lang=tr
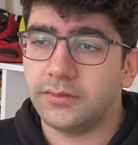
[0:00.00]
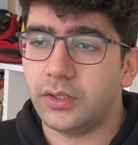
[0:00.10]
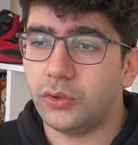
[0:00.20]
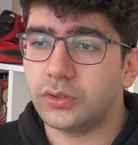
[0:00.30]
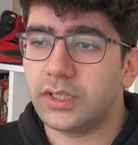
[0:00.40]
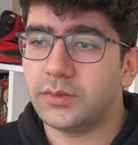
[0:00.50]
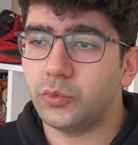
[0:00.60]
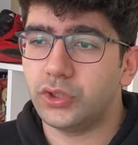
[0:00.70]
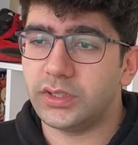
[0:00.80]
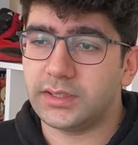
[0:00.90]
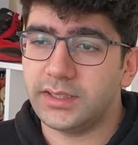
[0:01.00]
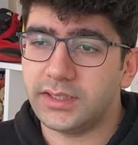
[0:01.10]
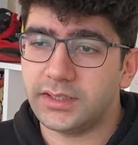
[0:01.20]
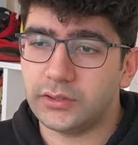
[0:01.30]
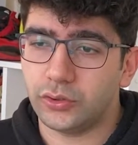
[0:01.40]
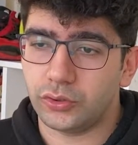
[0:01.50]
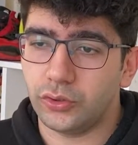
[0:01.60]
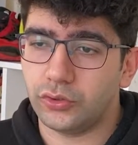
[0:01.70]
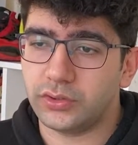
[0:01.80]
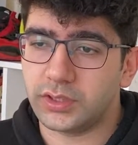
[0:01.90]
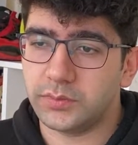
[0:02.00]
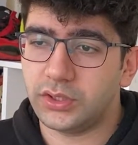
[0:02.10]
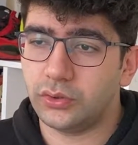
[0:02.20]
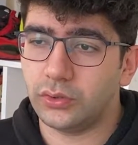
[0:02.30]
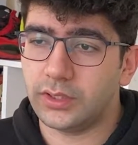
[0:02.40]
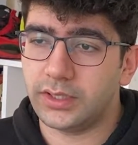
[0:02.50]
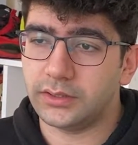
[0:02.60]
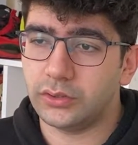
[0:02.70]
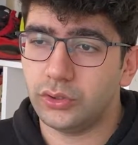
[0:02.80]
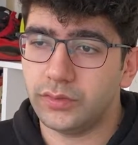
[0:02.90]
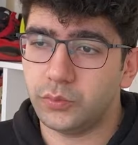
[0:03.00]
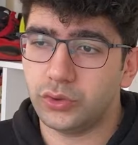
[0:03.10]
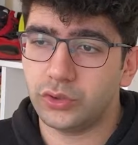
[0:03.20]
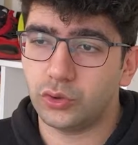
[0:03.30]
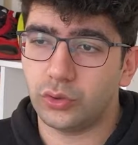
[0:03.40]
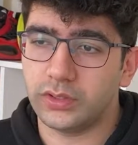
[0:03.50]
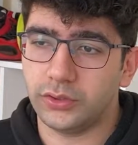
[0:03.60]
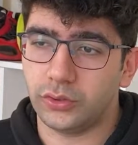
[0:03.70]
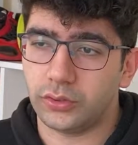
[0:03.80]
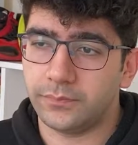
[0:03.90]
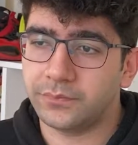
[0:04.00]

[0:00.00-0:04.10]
Ve oradan bu şekilde yayılıyor. Gördüğünüz gibi iki yola ayrılıyor ve burada sonlanıyor.